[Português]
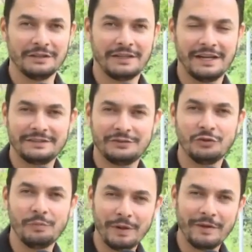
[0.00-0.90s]
três
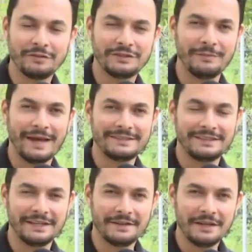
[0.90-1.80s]
no primeiro
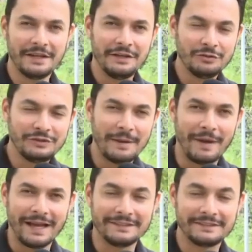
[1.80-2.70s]
semestre e os
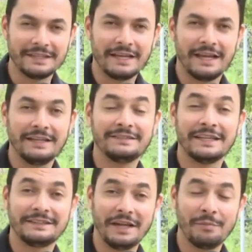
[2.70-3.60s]
demais em
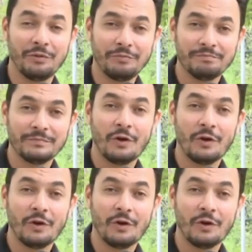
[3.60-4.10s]
setembro,